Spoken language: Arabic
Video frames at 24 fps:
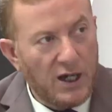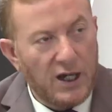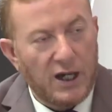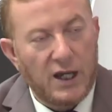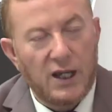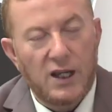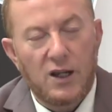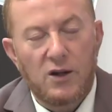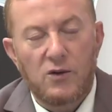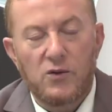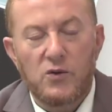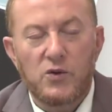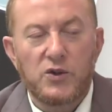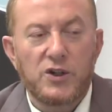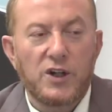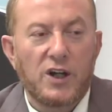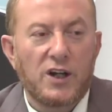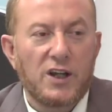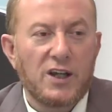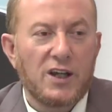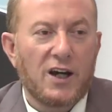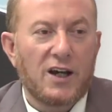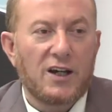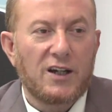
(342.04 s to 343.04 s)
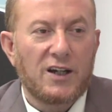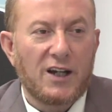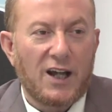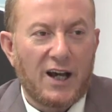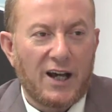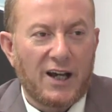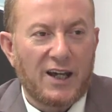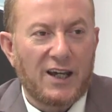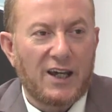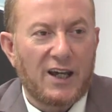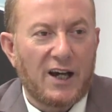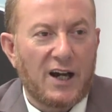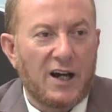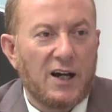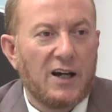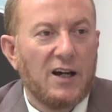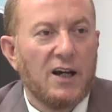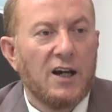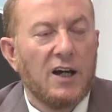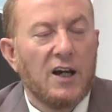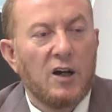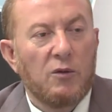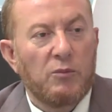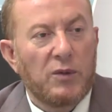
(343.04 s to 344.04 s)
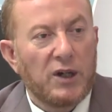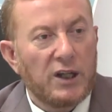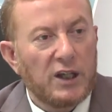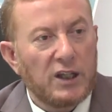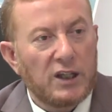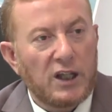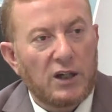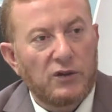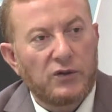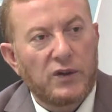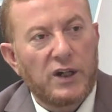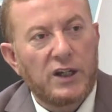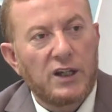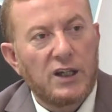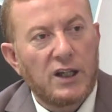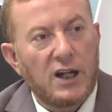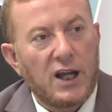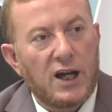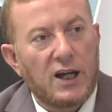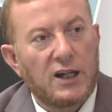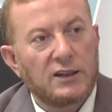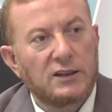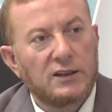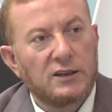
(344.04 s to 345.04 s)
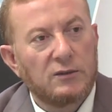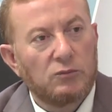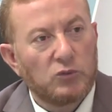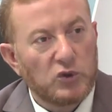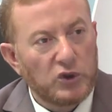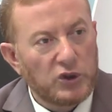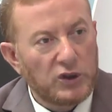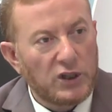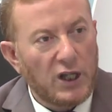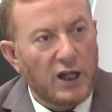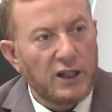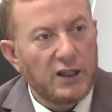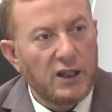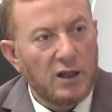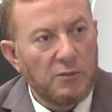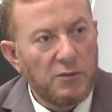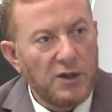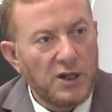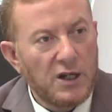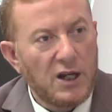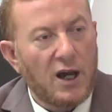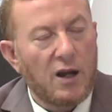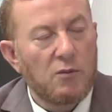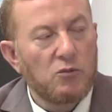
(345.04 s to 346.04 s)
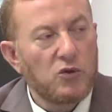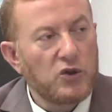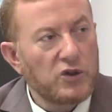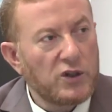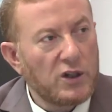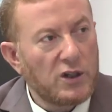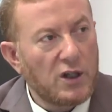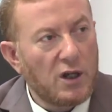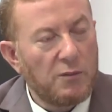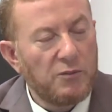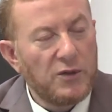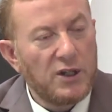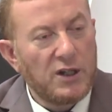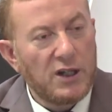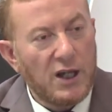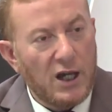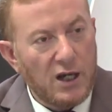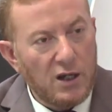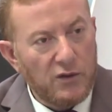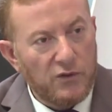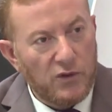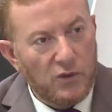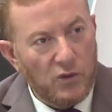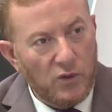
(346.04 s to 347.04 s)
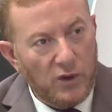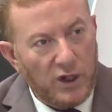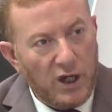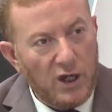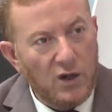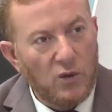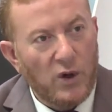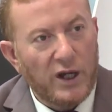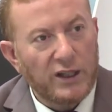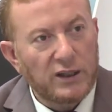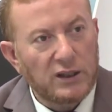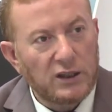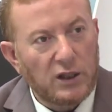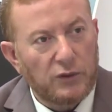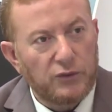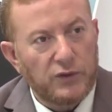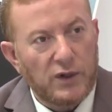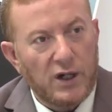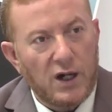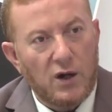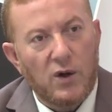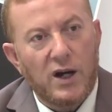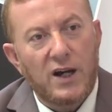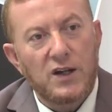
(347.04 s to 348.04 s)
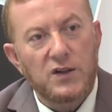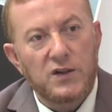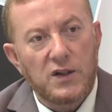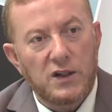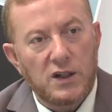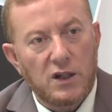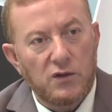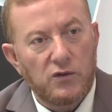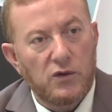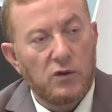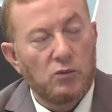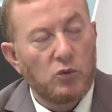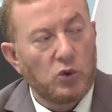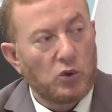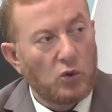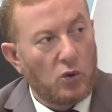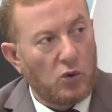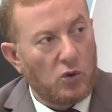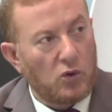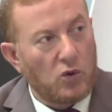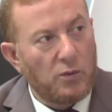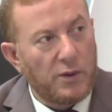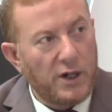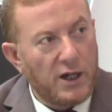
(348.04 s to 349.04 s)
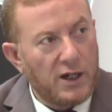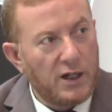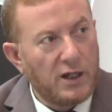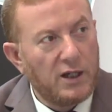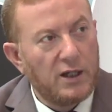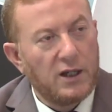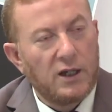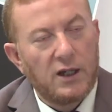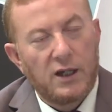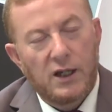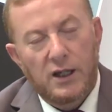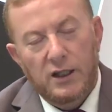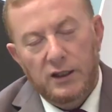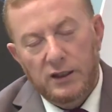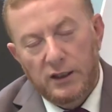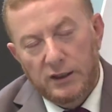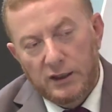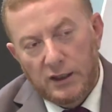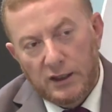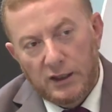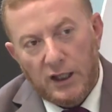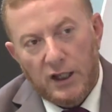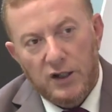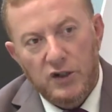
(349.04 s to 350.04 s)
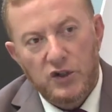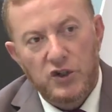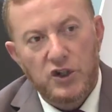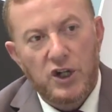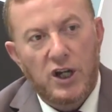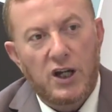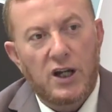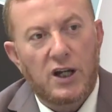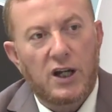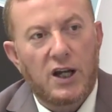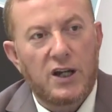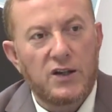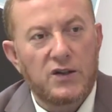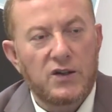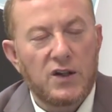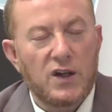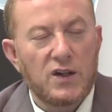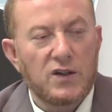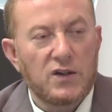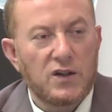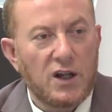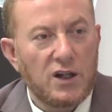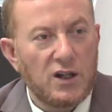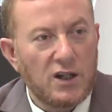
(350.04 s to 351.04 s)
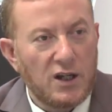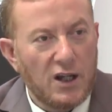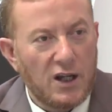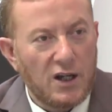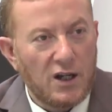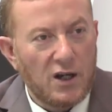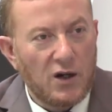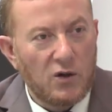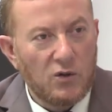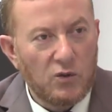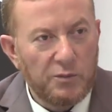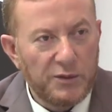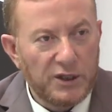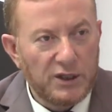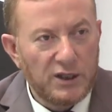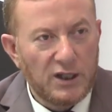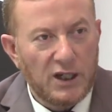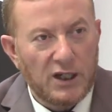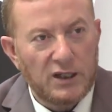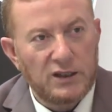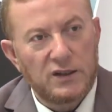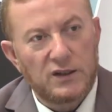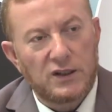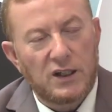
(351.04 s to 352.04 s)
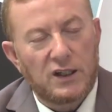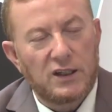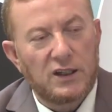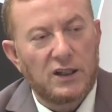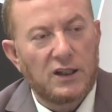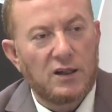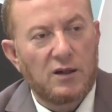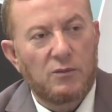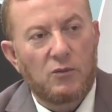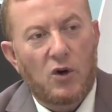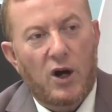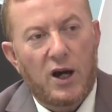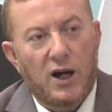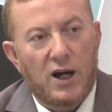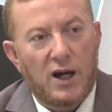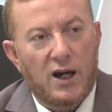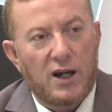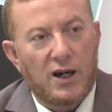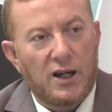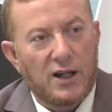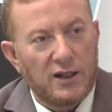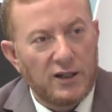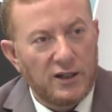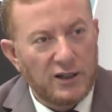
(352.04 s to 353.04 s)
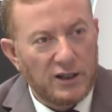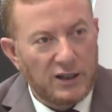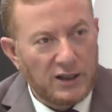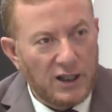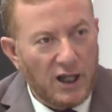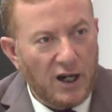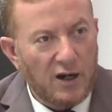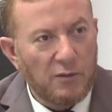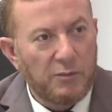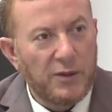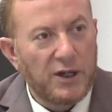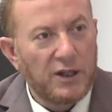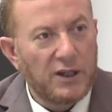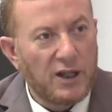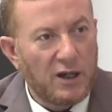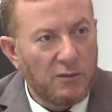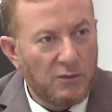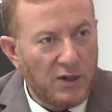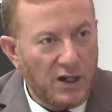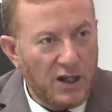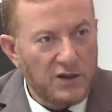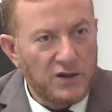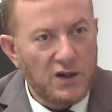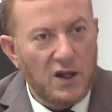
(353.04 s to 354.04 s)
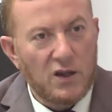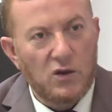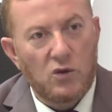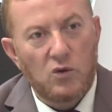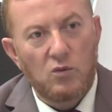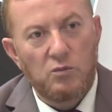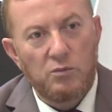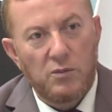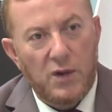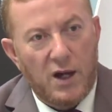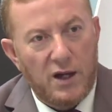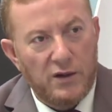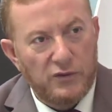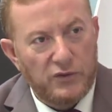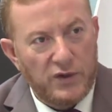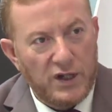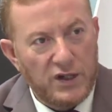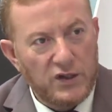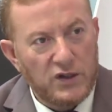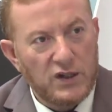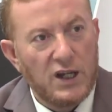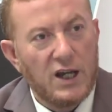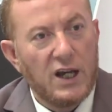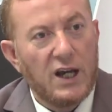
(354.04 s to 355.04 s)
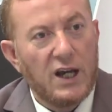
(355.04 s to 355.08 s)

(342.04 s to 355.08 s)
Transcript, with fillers: 100% خلال العشريه الاخيره بالاضافه الى المستخدمين نقل المستخدمين نعرف كاين واحد الطفره وخاصه في المدن الكبرى طنجه اساسا لانه مدينه اقتصاديه مؤخرا الدار البيضاء بالاساس ثم فاس